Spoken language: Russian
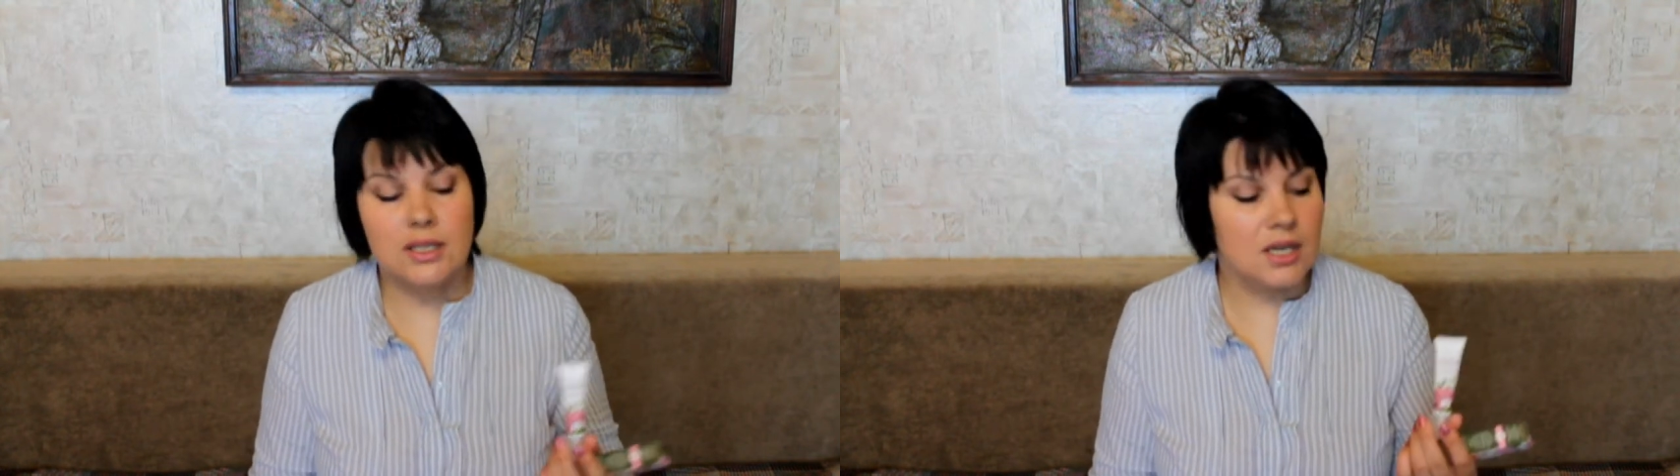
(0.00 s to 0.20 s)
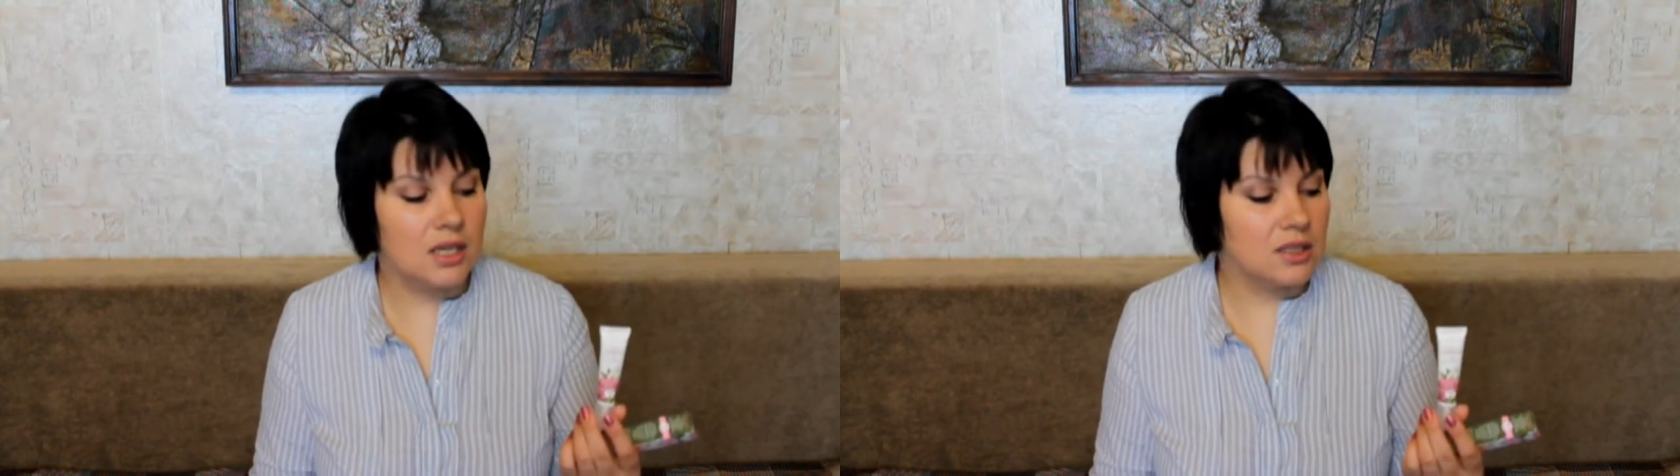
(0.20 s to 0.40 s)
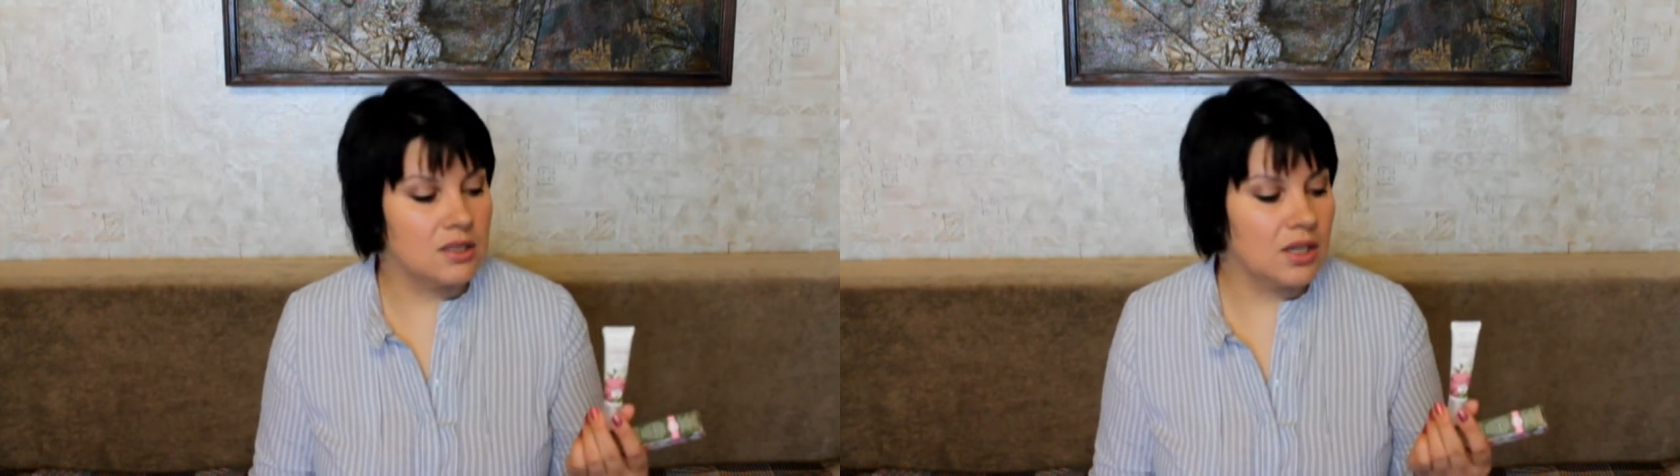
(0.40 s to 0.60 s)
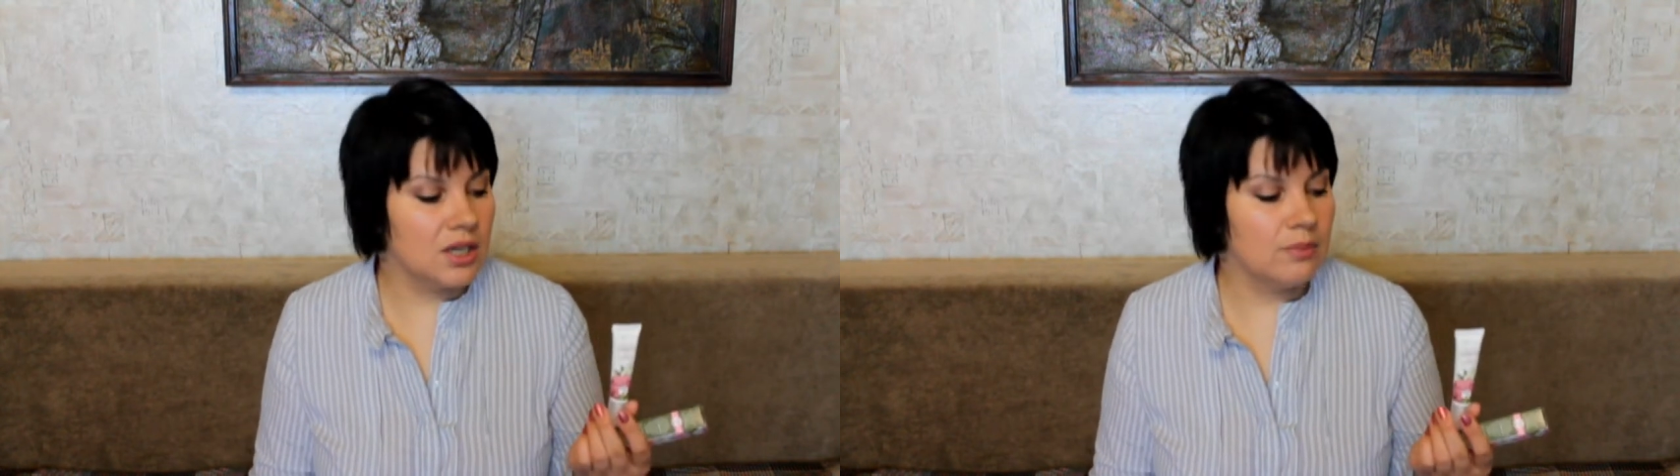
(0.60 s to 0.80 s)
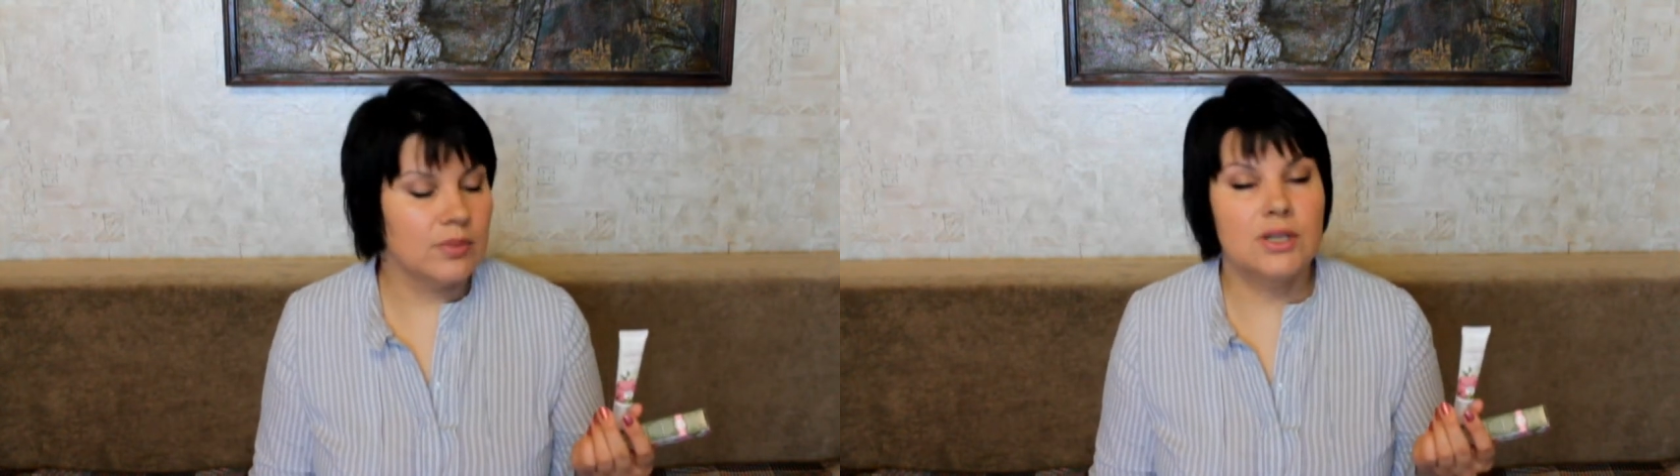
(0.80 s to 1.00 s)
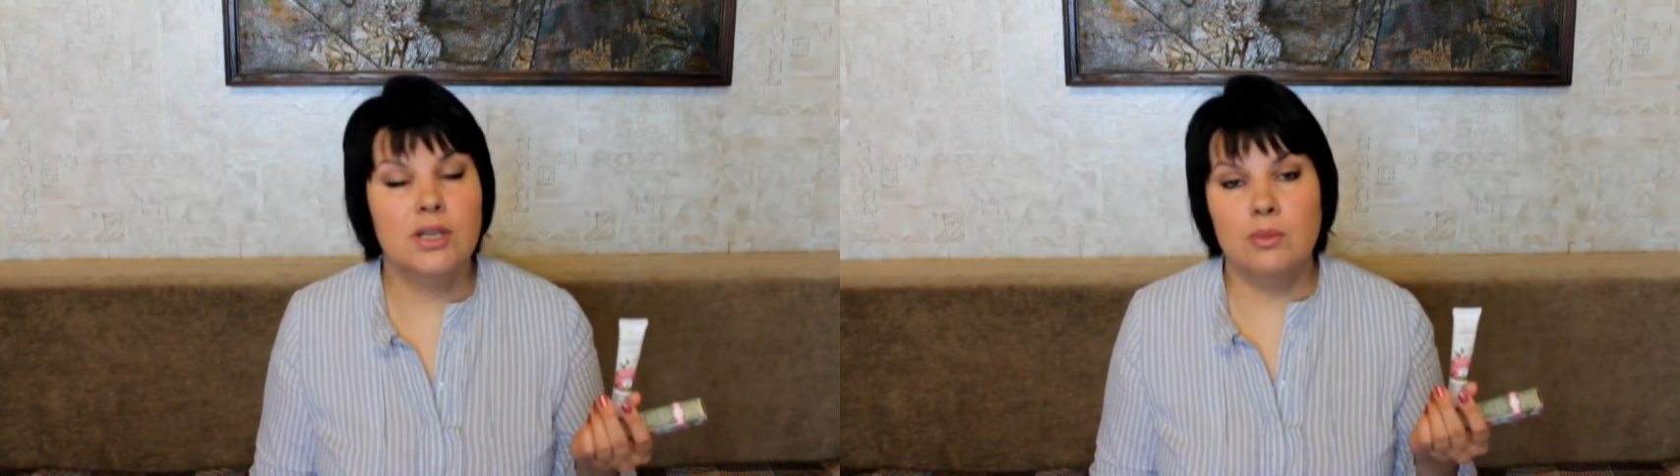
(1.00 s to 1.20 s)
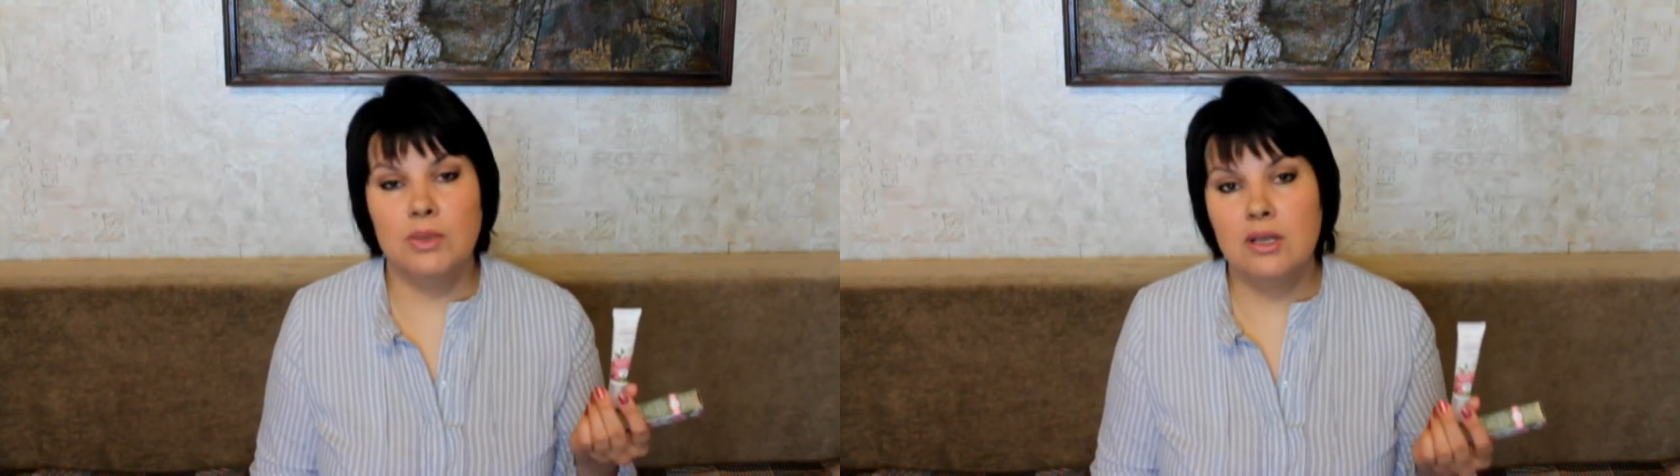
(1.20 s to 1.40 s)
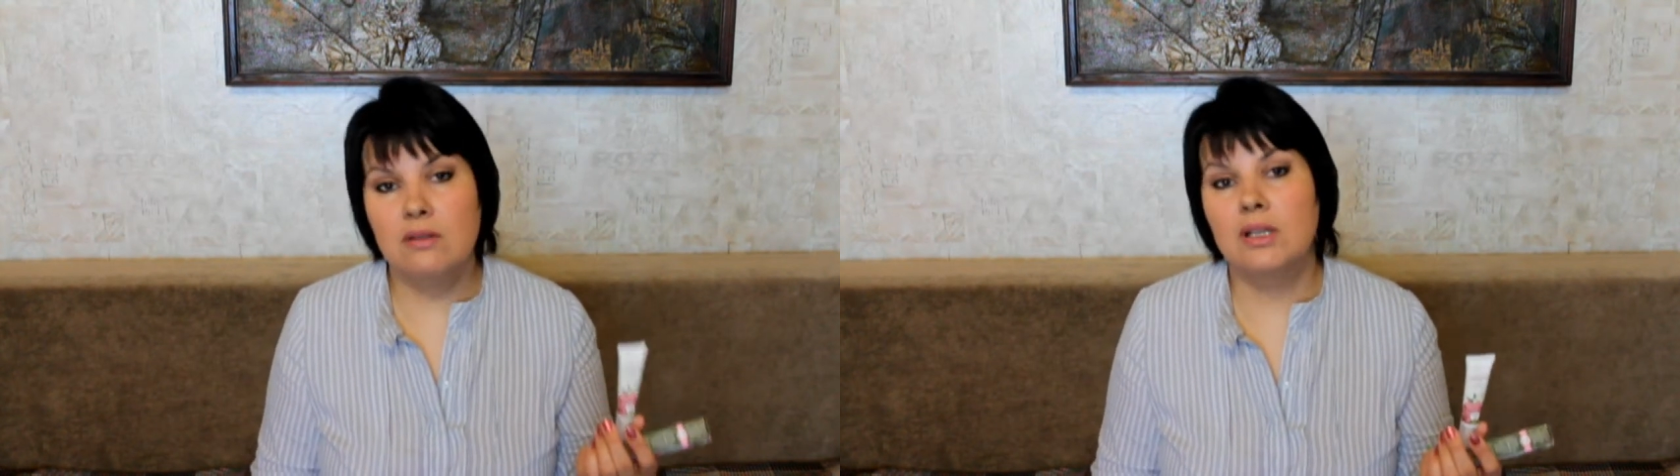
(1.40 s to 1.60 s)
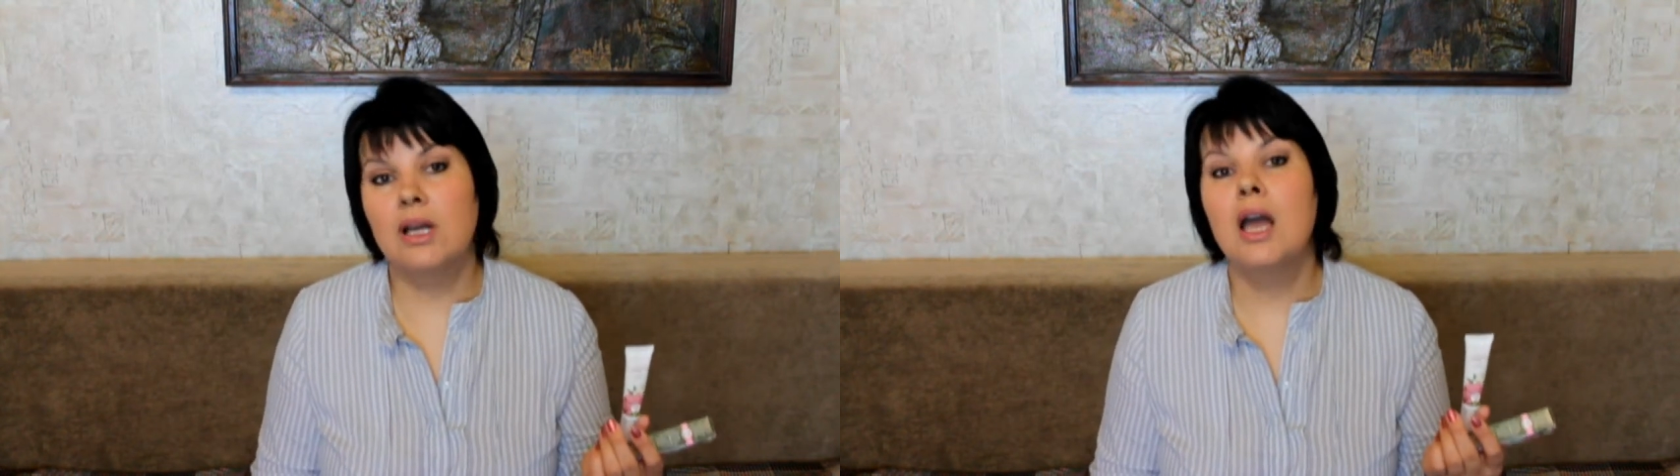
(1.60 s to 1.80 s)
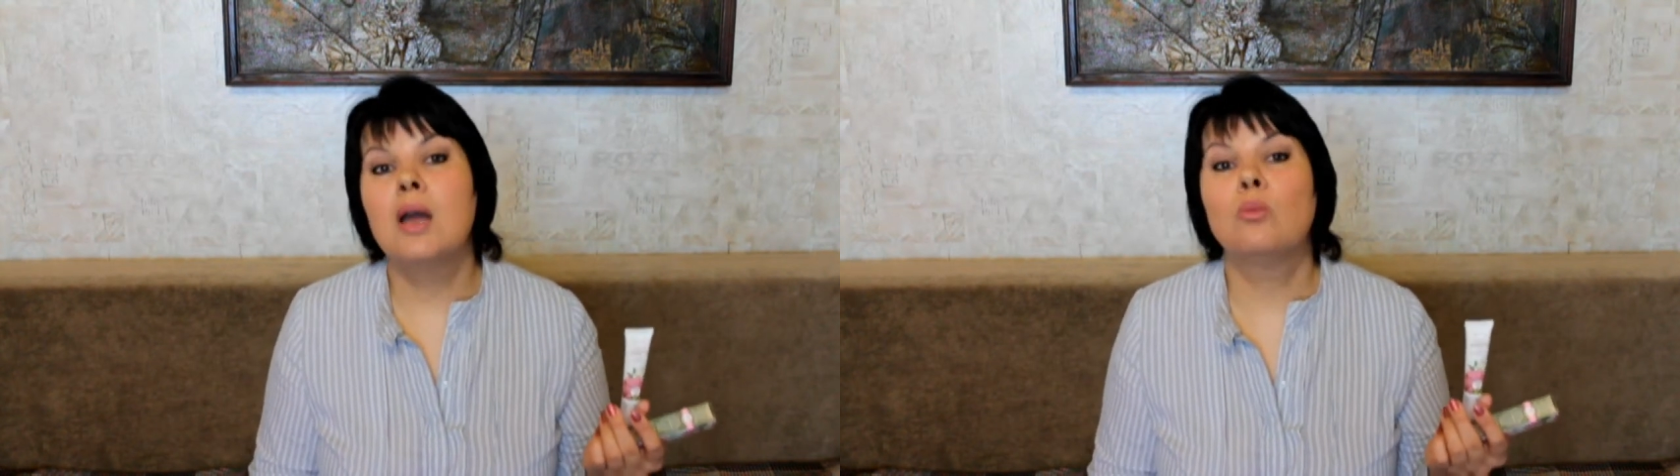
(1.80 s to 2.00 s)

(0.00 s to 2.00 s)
я этот крем порекомендовала